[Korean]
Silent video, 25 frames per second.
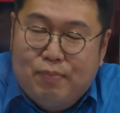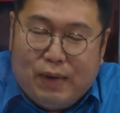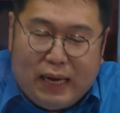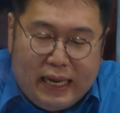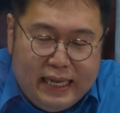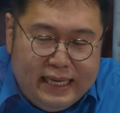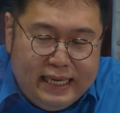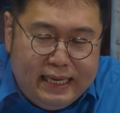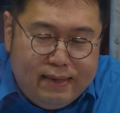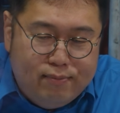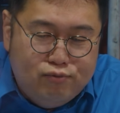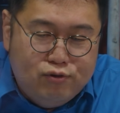
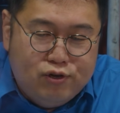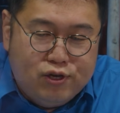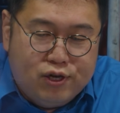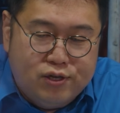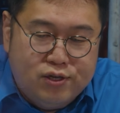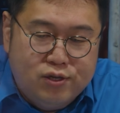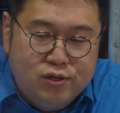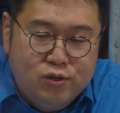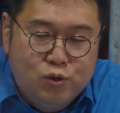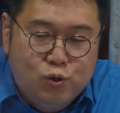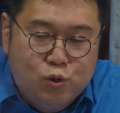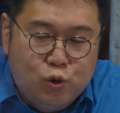
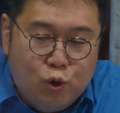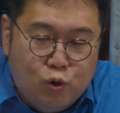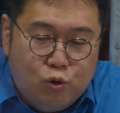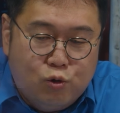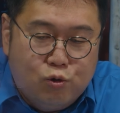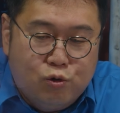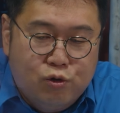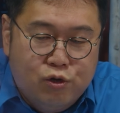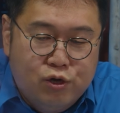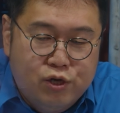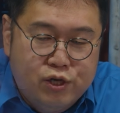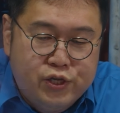발기부전,
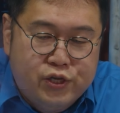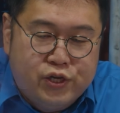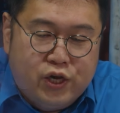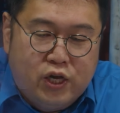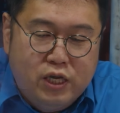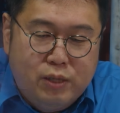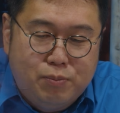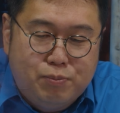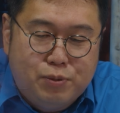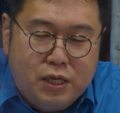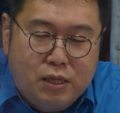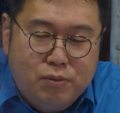조로,
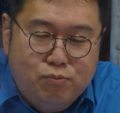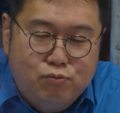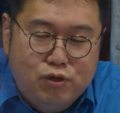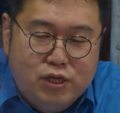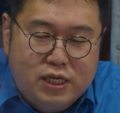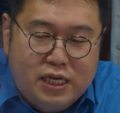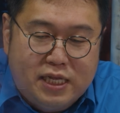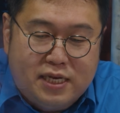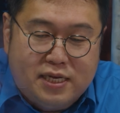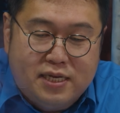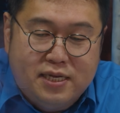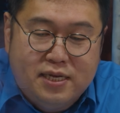전립선
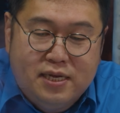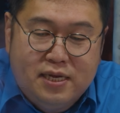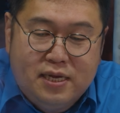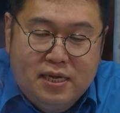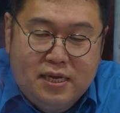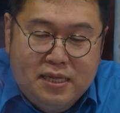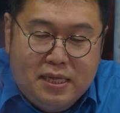문제 등